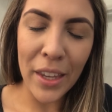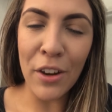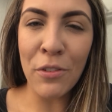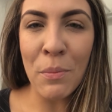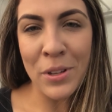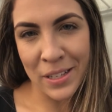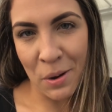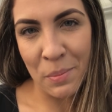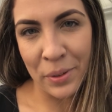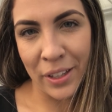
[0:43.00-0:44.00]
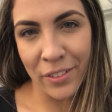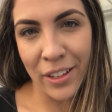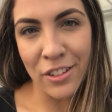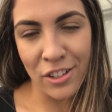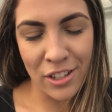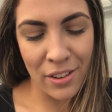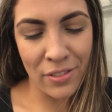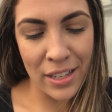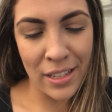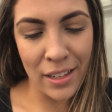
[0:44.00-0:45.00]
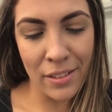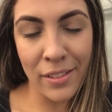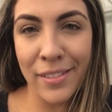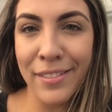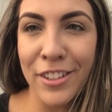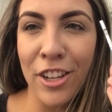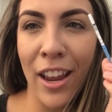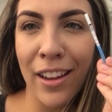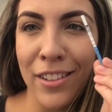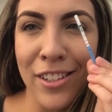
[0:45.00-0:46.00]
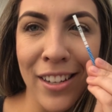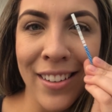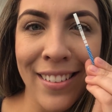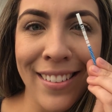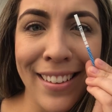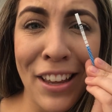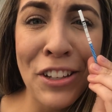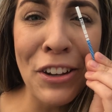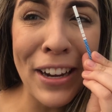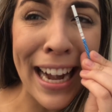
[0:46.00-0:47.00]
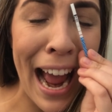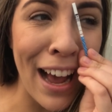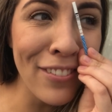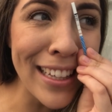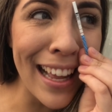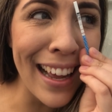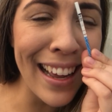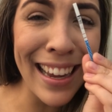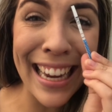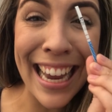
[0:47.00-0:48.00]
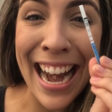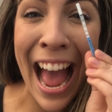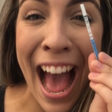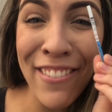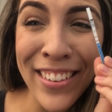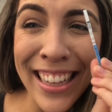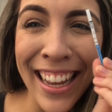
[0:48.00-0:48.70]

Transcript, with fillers: E eu vou mostrar um pouquinho o que a gente tá fazendo. Gente, eu tô grávida.